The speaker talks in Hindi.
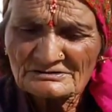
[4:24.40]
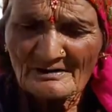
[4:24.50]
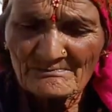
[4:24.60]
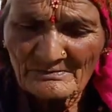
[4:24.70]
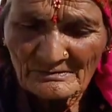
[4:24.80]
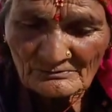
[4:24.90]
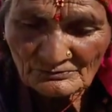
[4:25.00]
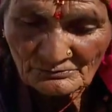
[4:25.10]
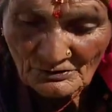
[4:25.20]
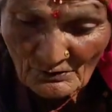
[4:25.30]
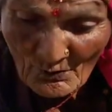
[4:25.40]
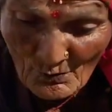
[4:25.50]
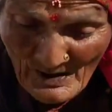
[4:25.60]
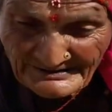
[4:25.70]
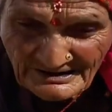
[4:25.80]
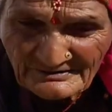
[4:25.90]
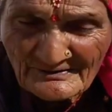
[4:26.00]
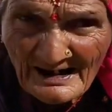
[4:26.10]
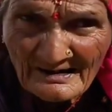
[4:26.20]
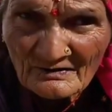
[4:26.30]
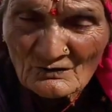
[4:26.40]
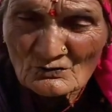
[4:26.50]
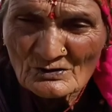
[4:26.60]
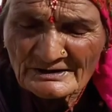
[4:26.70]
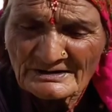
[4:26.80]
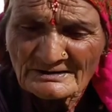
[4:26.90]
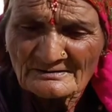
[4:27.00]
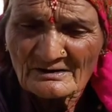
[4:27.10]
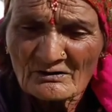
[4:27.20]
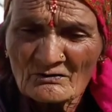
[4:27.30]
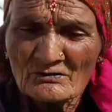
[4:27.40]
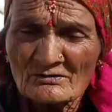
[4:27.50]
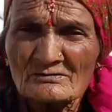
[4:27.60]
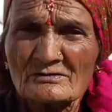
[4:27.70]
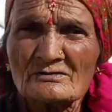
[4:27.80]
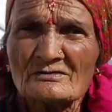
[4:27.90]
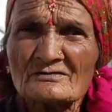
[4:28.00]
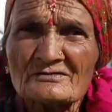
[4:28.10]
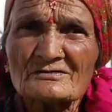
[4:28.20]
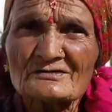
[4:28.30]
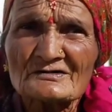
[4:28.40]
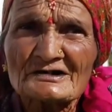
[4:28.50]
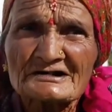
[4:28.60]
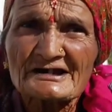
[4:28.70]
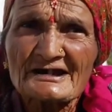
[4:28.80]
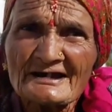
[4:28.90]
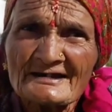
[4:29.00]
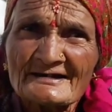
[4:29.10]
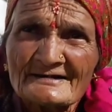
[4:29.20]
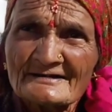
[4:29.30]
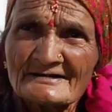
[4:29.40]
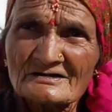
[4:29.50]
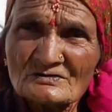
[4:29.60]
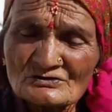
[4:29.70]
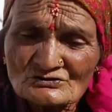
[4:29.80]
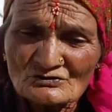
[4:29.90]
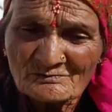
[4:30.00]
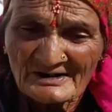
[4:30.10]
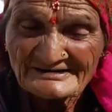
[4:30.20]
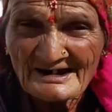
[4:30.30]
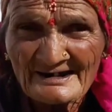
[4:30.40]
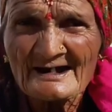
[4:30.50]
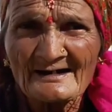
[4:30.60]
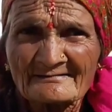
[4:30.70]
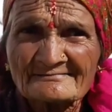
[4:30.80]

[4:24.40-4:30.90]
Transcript: तब कौआ थे वहाँ कौओ ने कौ कौन कौन करके उसको बचाया